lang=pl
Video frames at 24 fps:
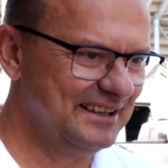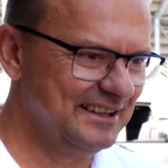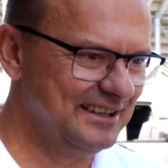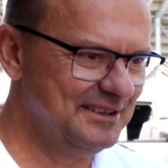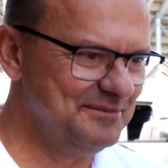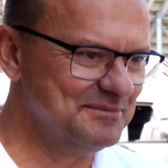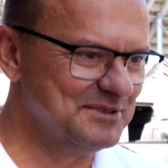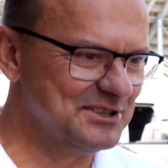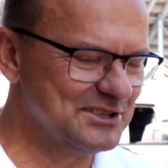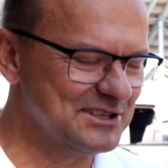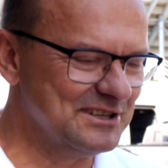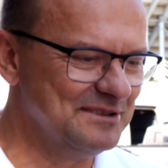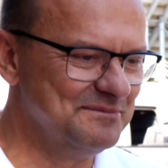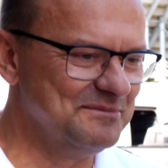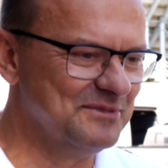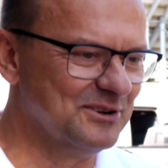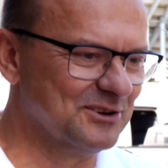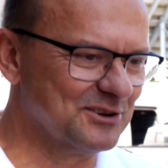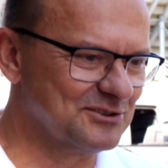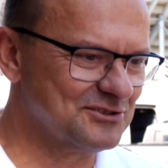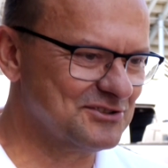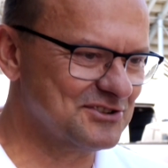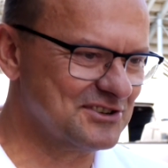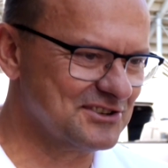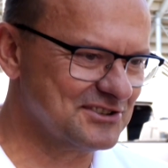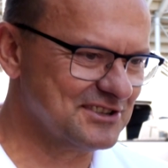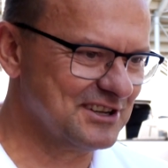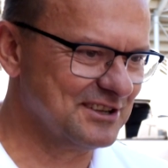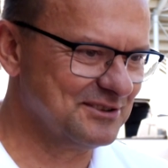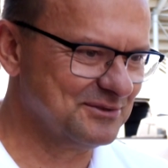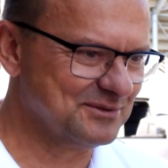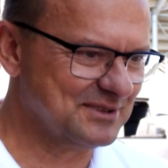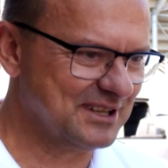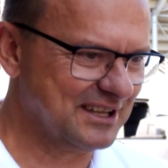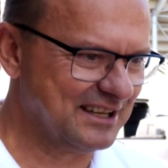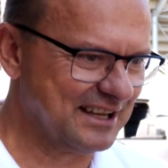i myślimy o
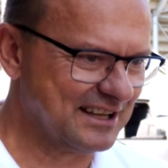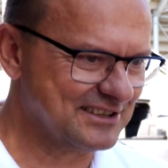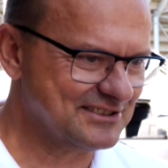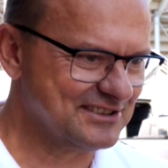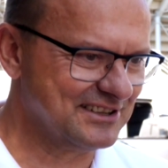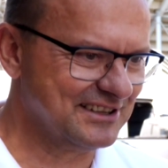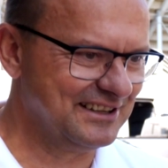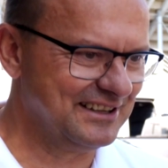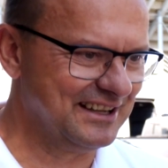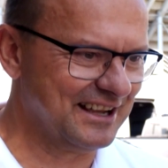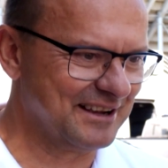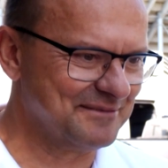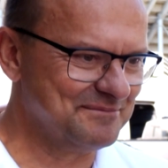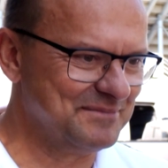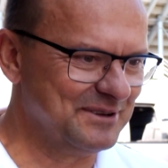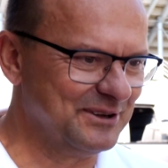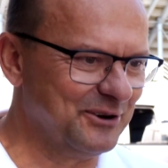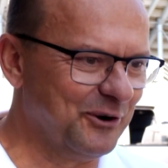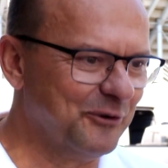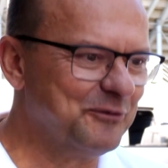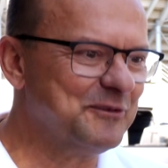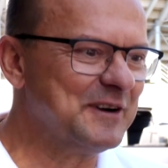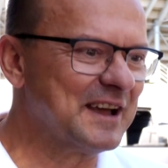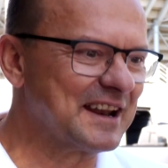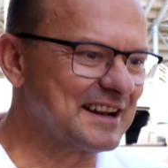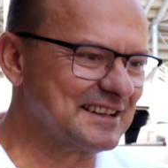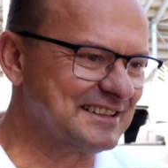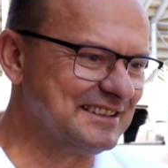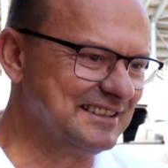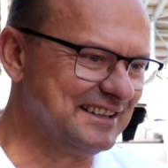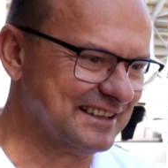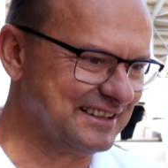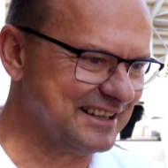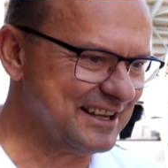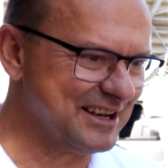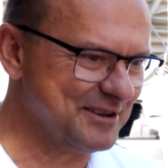rozszerzeniu tej naszej jakby oferty
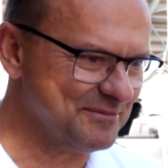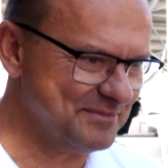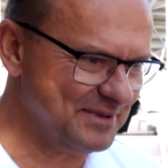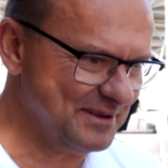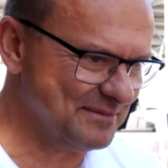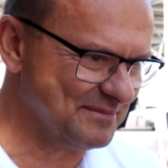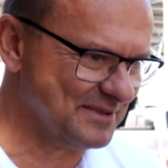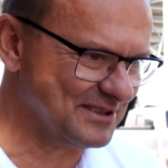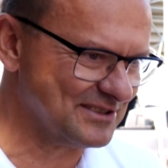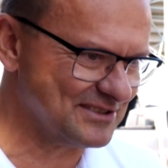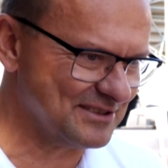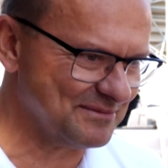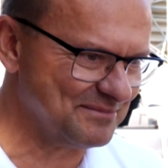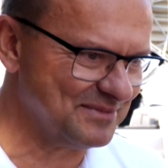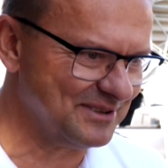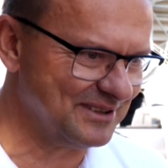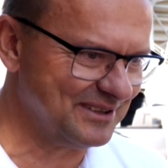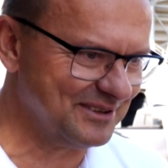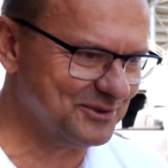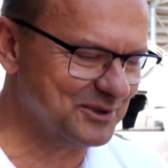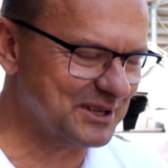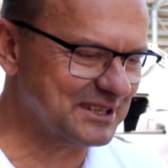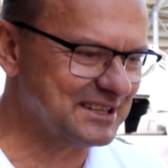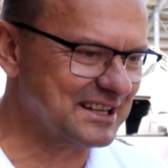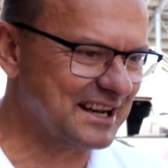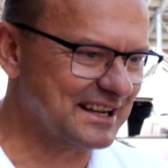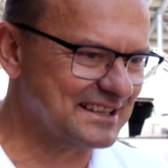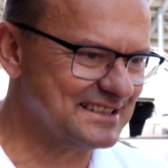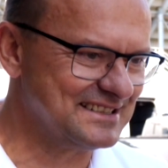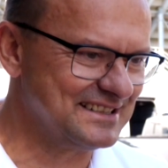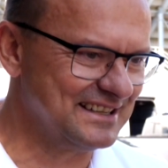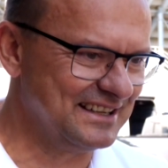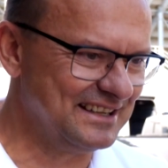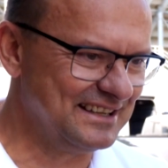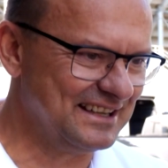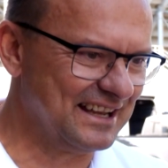na telebimy, żeby
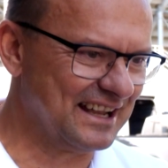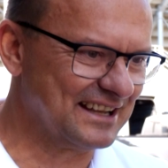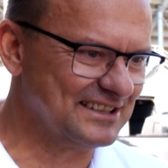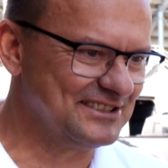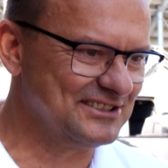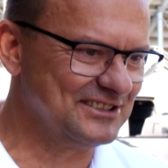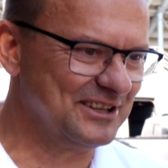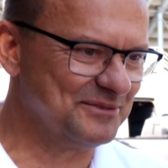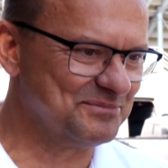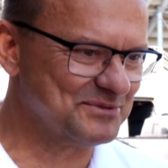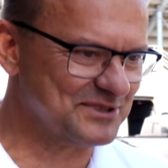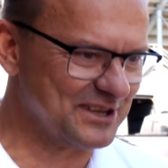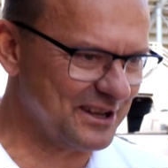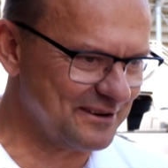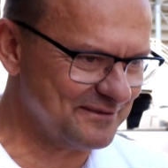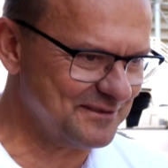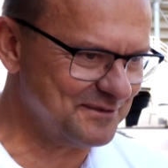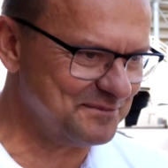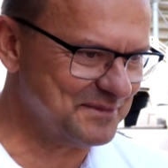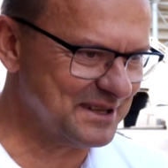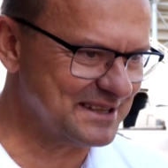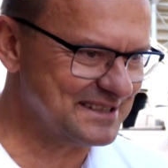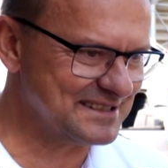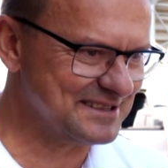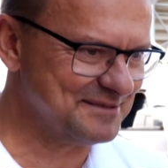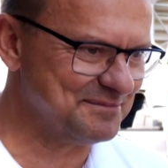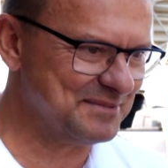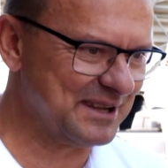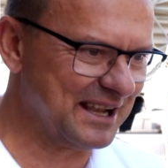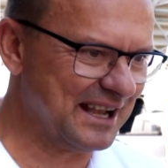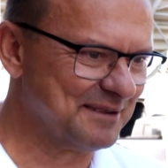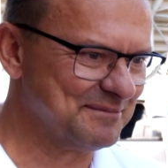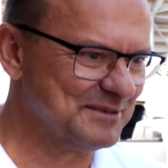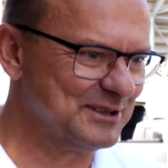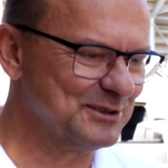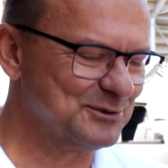uatrakcyjniać te przerwy między
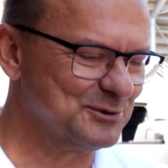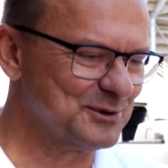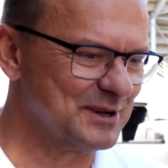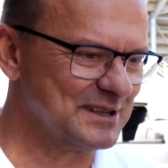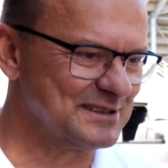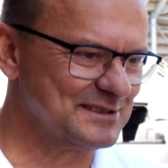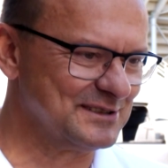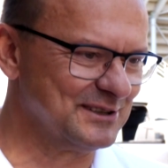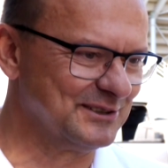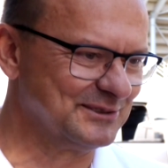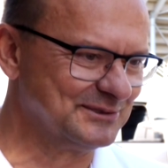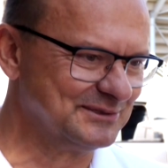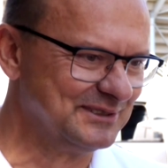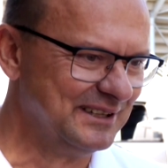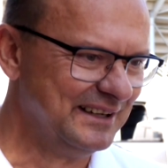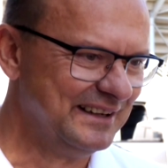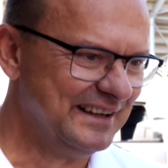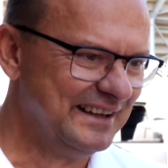biegami, które są.